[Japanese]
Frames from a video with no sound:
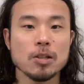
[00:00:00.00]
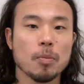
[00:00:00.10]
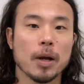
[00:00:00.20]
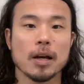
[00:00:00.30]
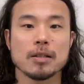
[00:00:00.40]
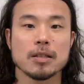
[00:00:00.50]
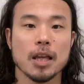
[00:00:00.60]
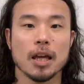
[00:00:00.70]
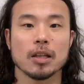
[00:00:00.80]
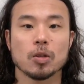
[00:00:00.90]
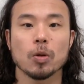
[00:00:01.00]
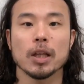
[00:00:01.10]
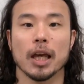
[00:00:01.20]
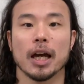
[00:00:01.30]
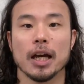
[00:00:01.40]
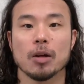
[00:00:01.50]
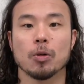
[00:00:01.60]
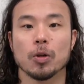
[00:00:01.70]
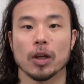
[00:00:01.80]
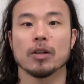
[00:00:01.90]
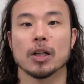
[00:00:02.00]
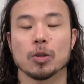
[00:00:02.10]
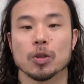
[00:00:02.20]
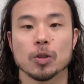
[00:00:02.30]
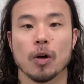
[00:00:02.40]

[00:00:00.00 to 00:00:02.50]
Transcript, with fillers: つのバランスでどれだけ速く泳げるかという